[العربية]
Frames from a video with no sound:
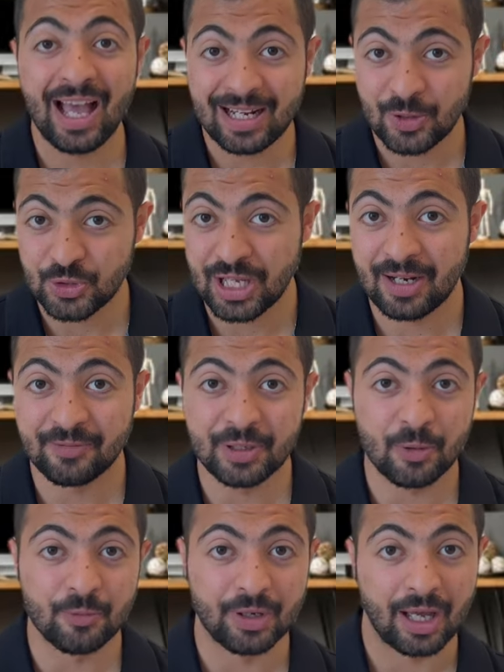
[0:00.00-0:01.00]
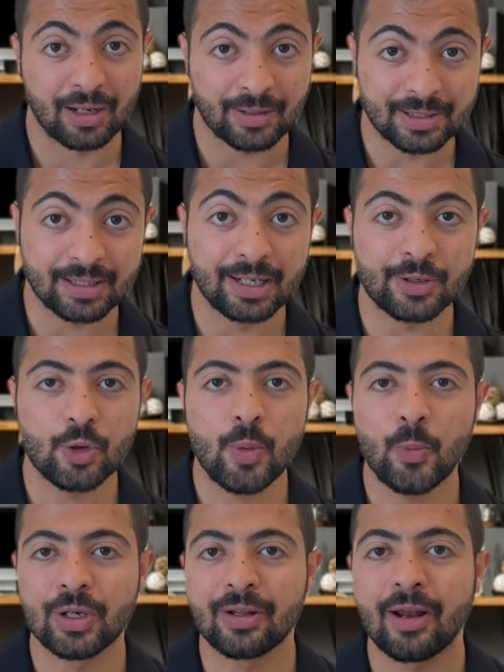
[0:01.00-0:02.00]
اهلا وسهلا فيكم في حلقتنا
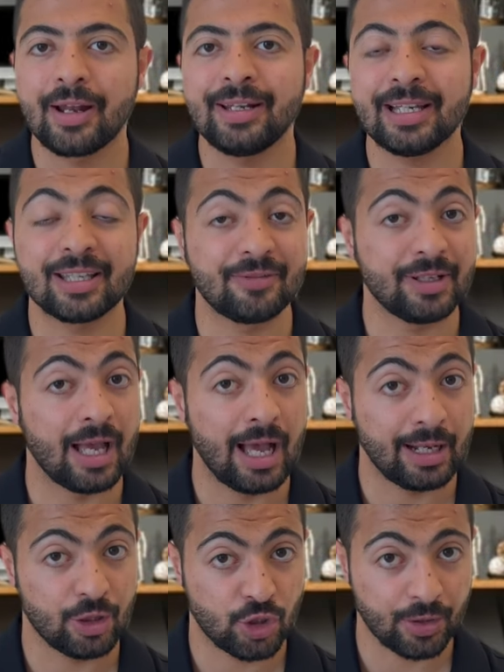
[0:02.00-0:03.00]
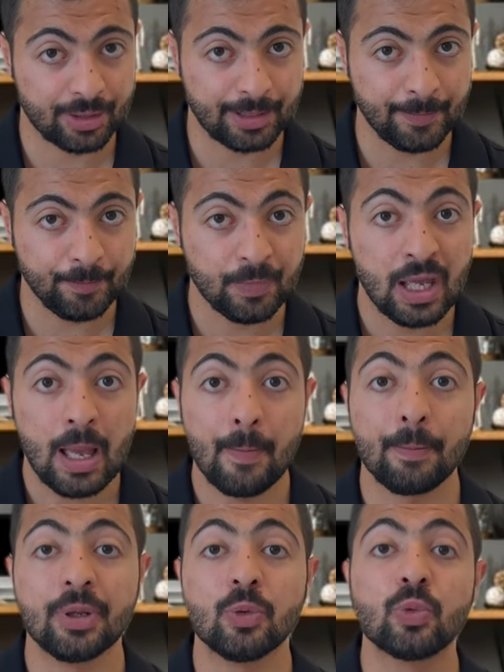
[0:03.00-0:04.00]
اليوم واللي راح نحكي فيها على شركه
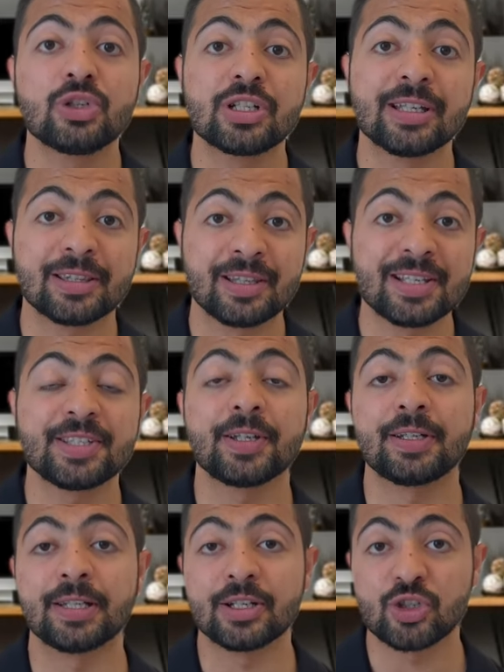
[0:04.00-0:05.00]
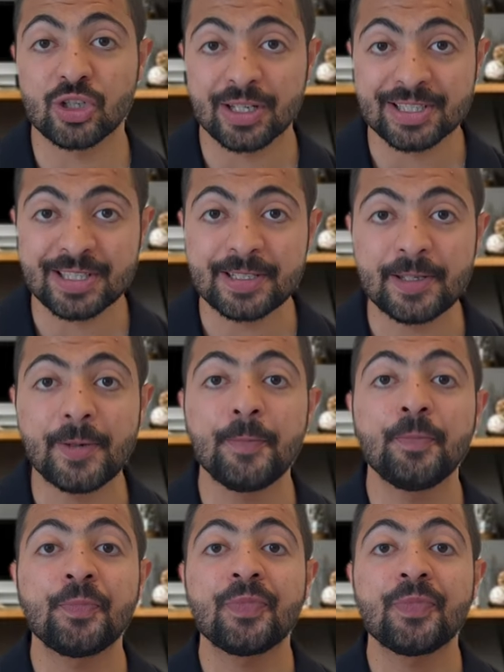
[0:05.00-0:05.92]
من وجهه نظري الشخصيه